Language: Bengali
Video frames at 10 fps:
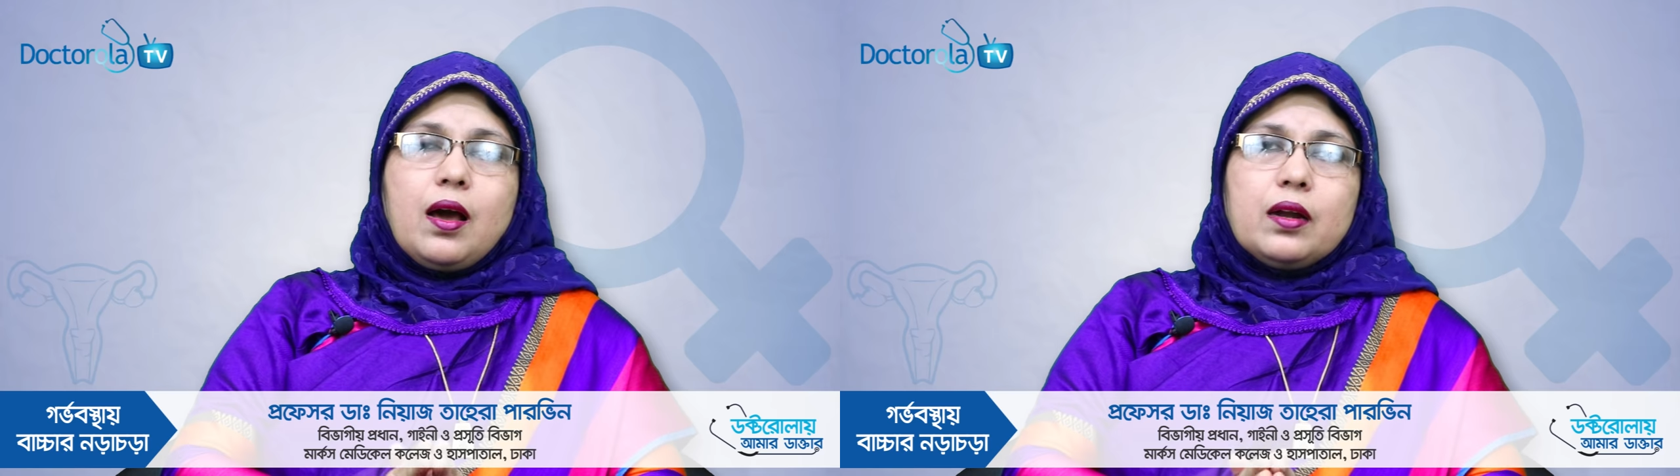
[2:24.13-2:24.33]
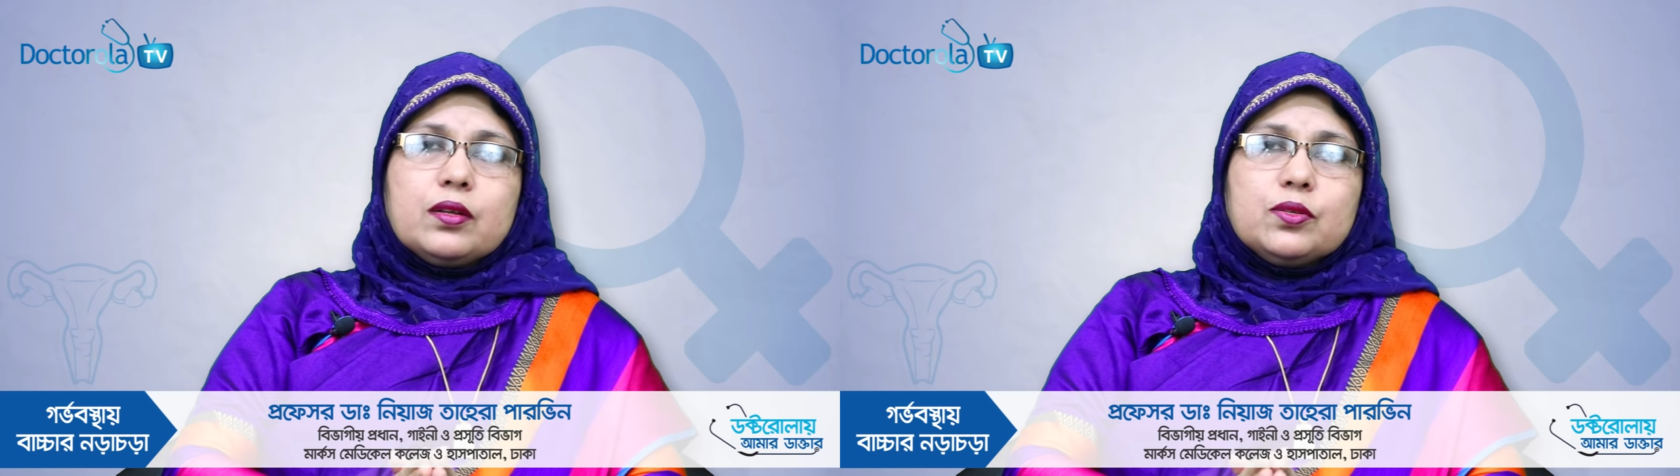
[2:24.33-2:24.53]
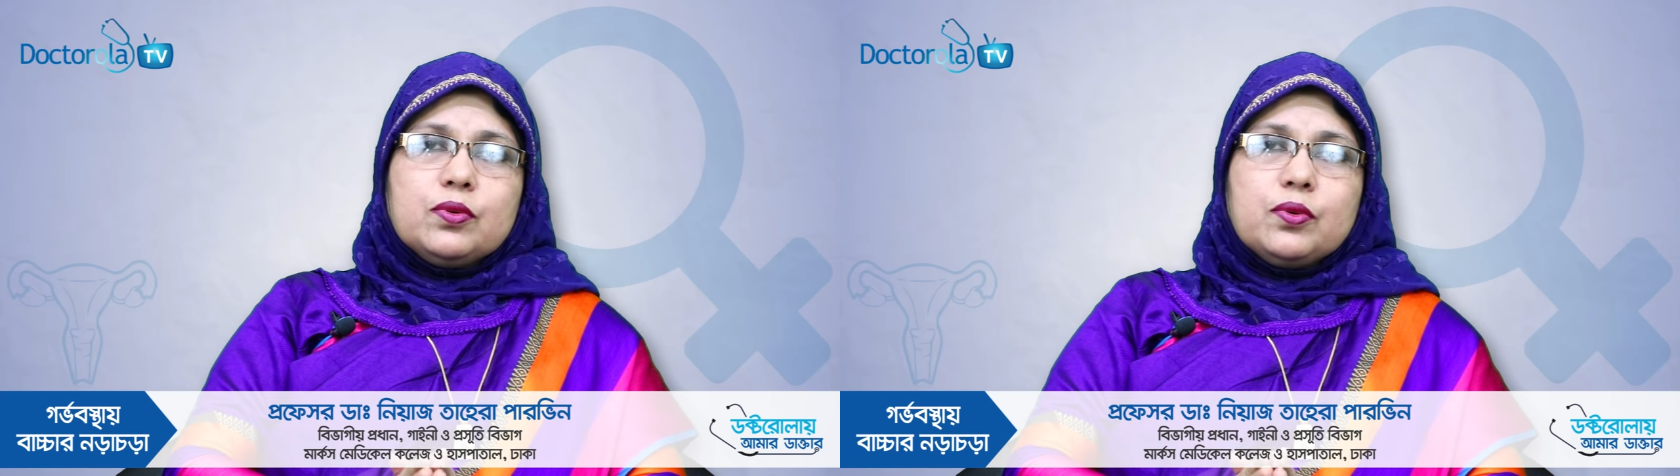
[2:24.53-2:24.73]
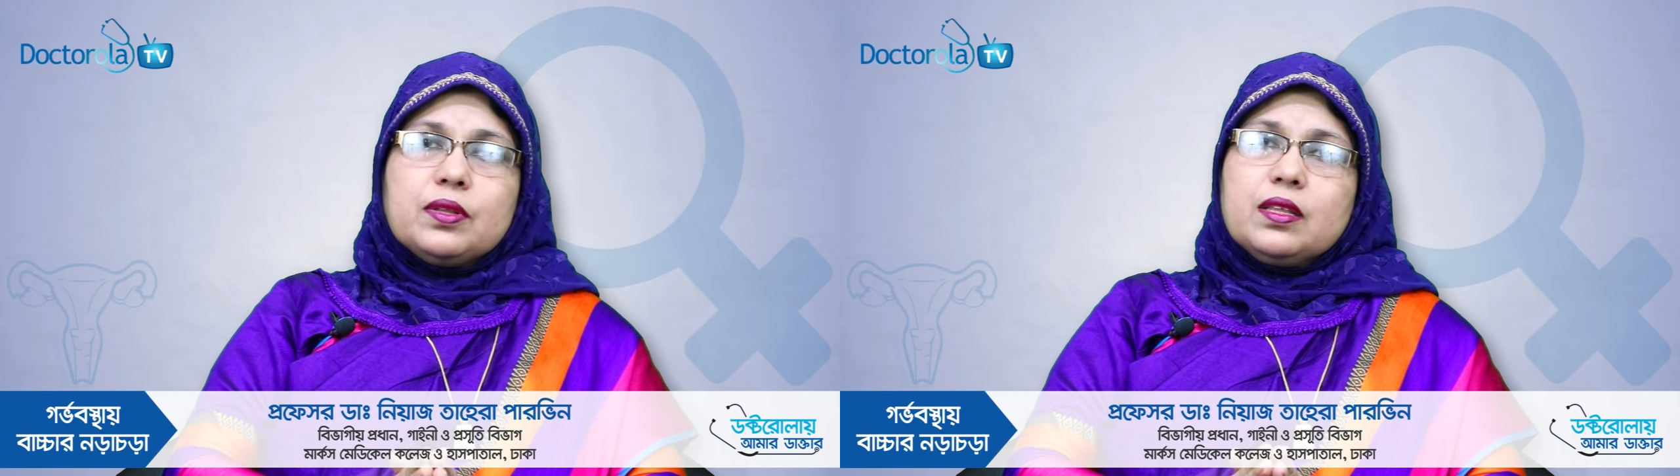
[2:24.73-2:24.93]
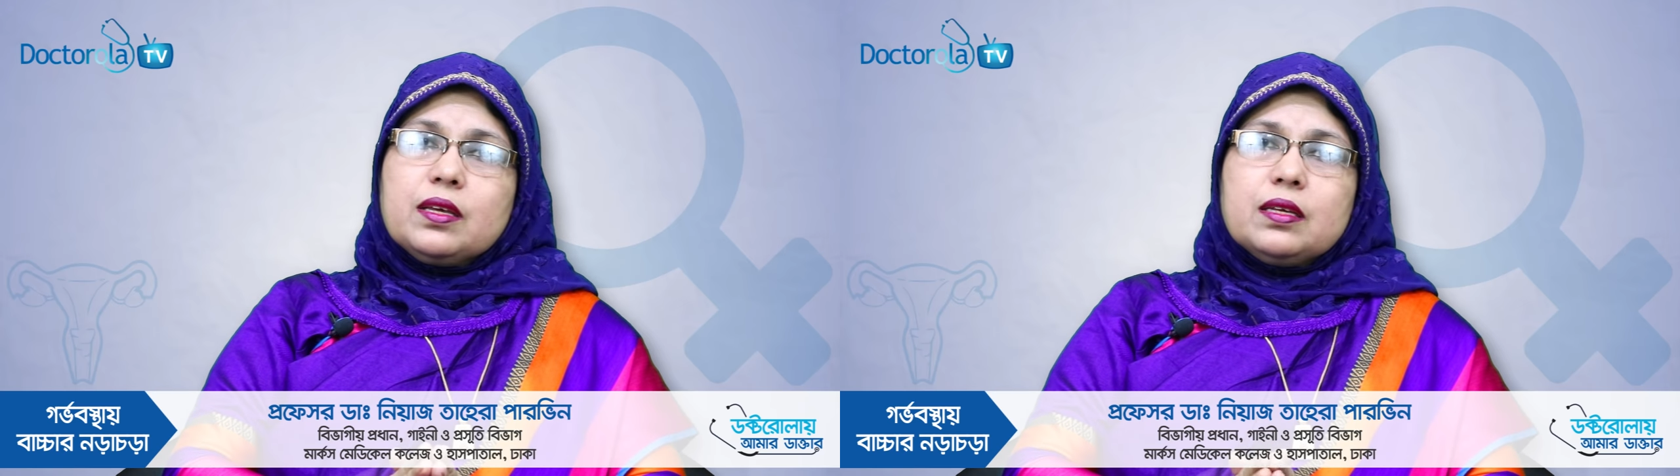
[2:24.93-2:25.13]
আল্ট্রাসাউন্ড করে
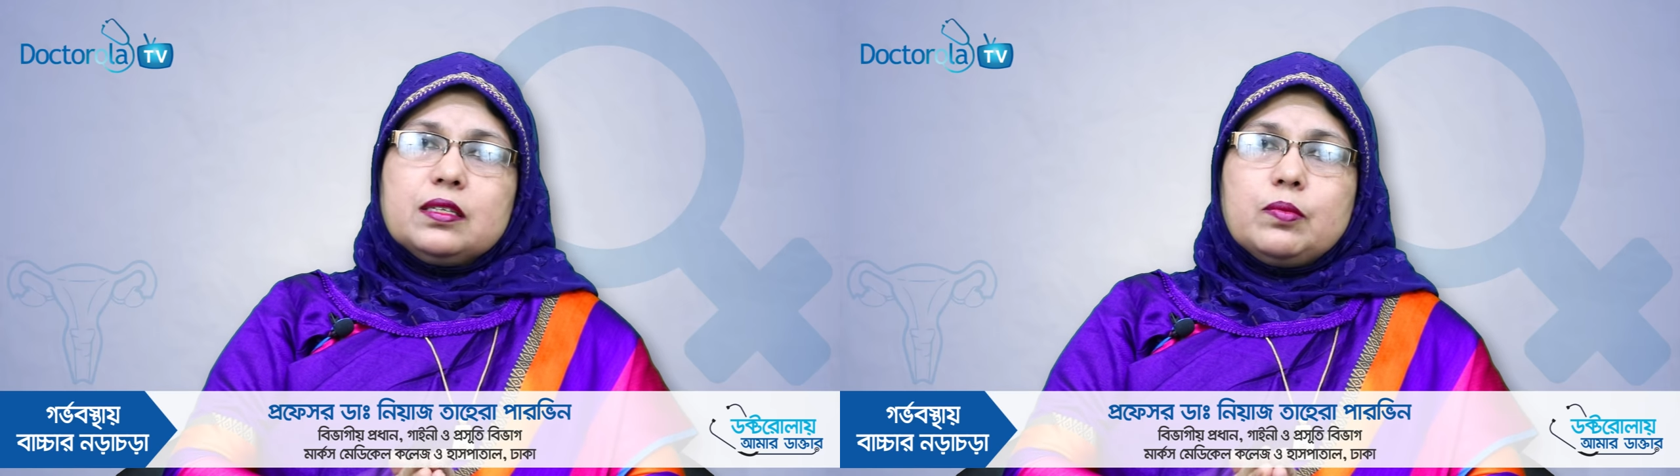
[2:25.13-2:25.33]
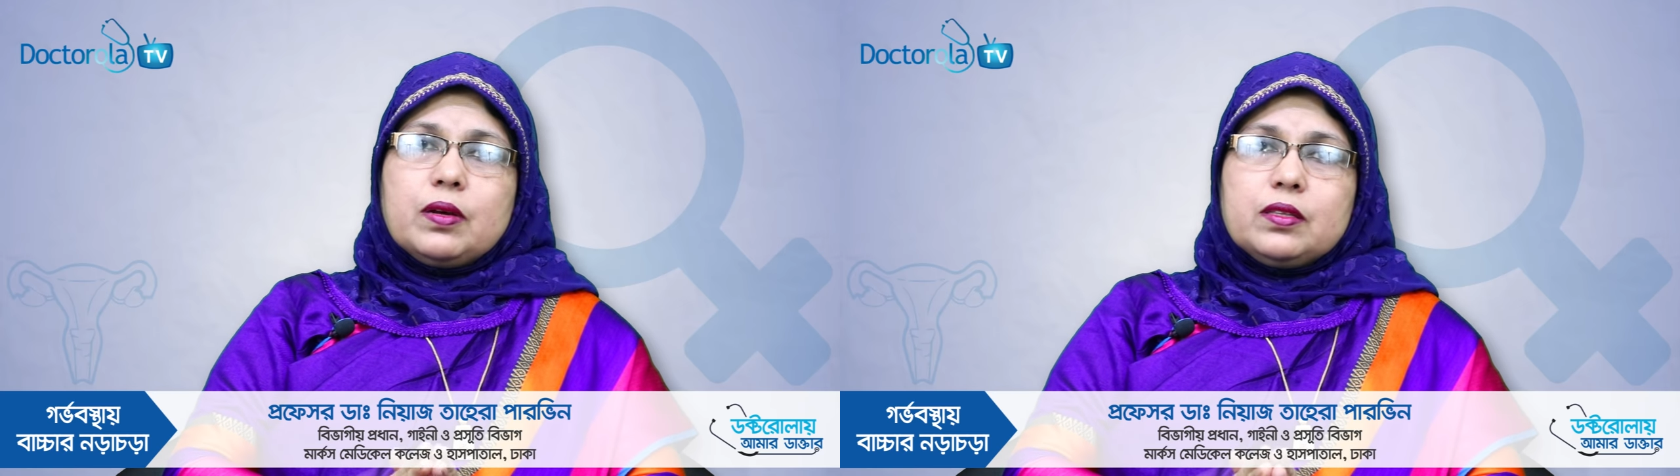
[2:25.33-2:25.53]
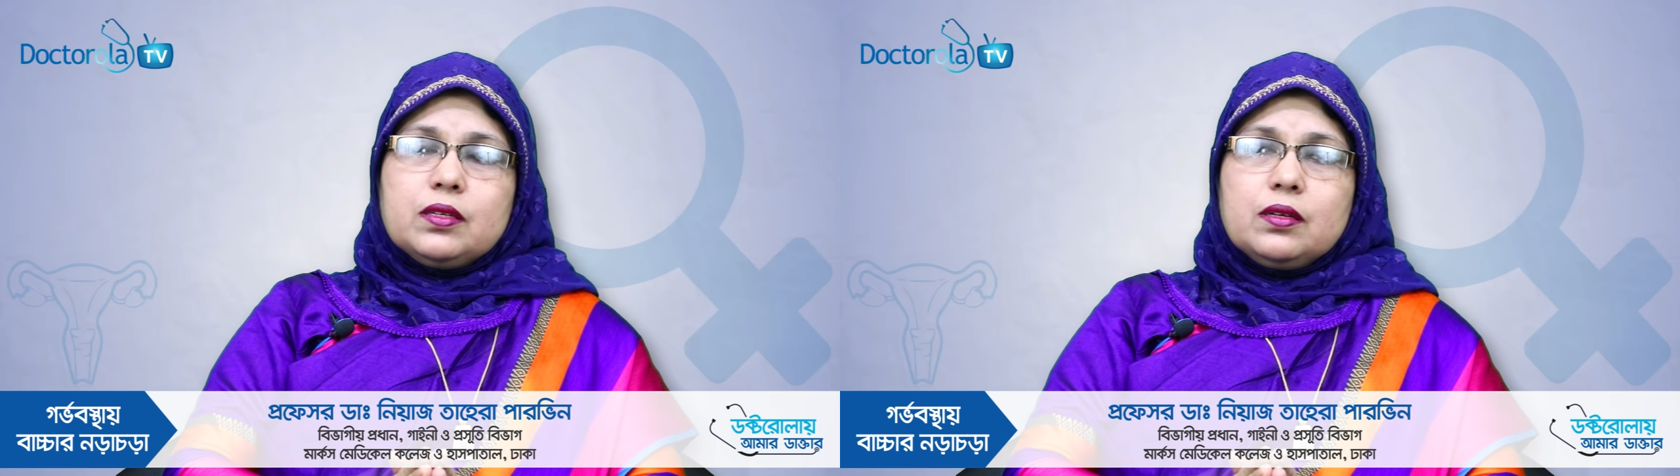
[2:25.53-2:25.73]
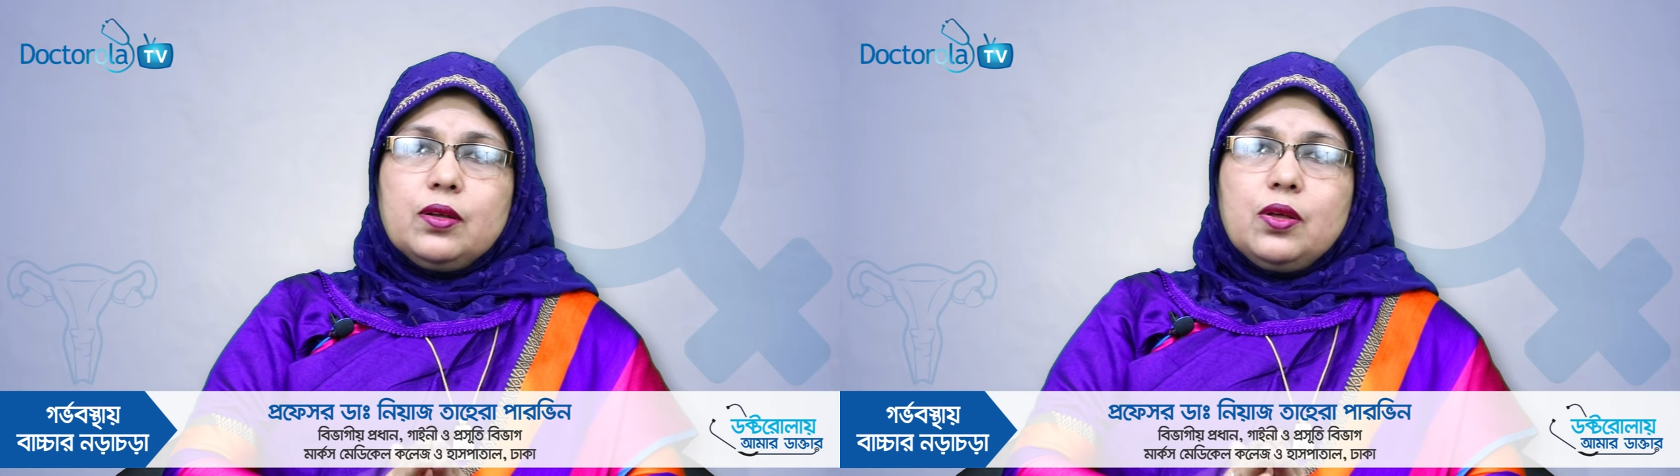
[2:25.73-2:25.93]
দেখি যে বাচ্চার